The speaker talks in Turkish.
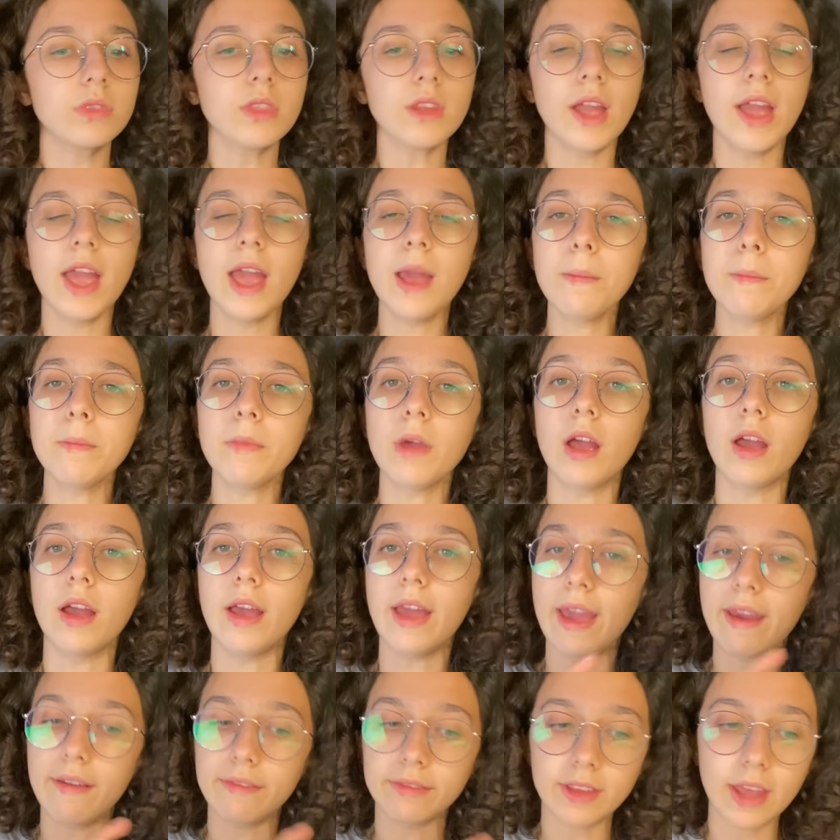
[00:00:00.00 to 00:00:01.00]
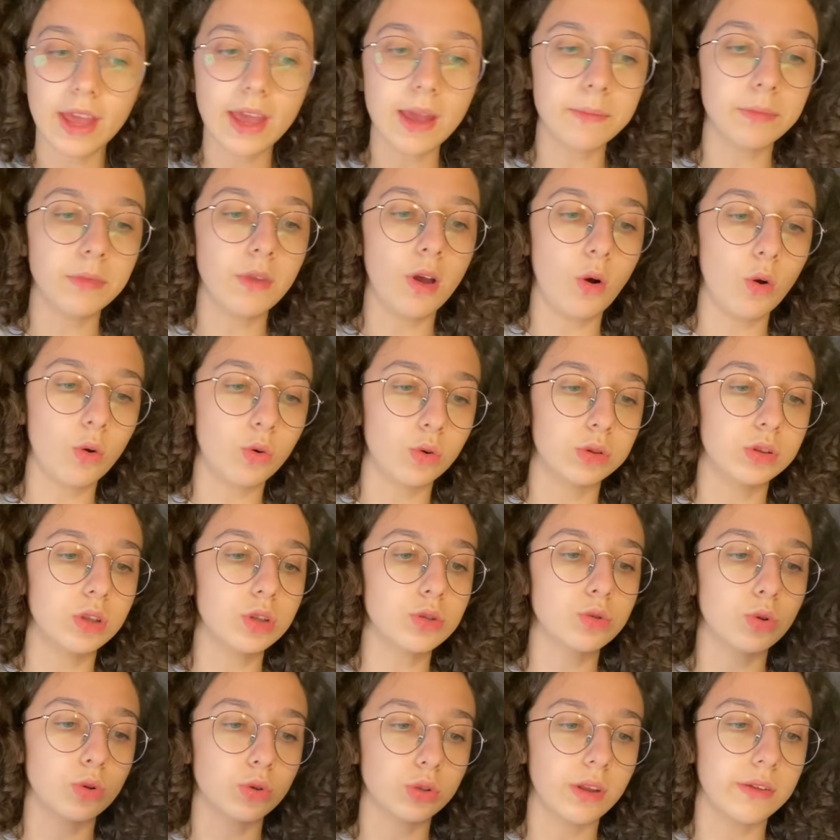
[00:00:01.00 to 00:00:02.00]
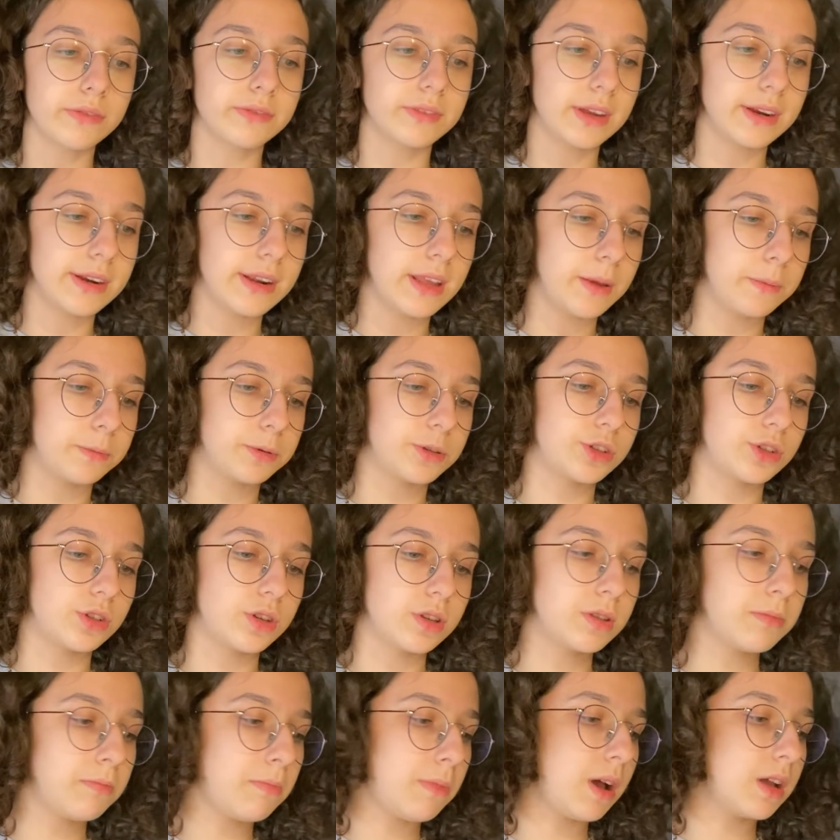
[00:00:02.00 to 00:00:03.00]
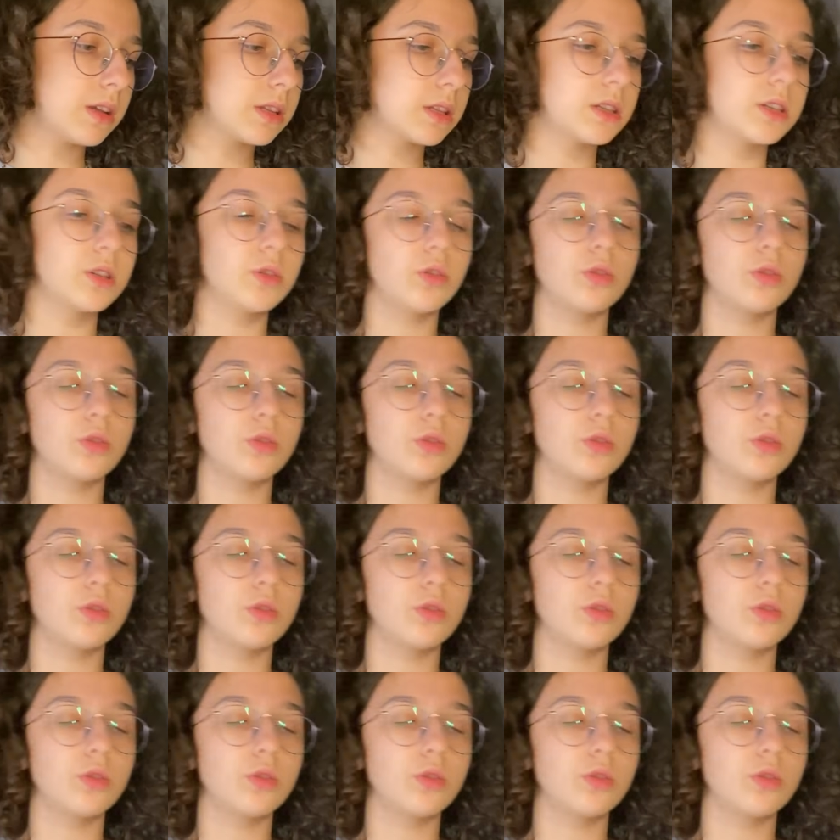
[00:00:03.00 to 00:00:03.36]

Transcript: hem e, evde hem de okulda soru defterini yapıştırdım. Bazılarını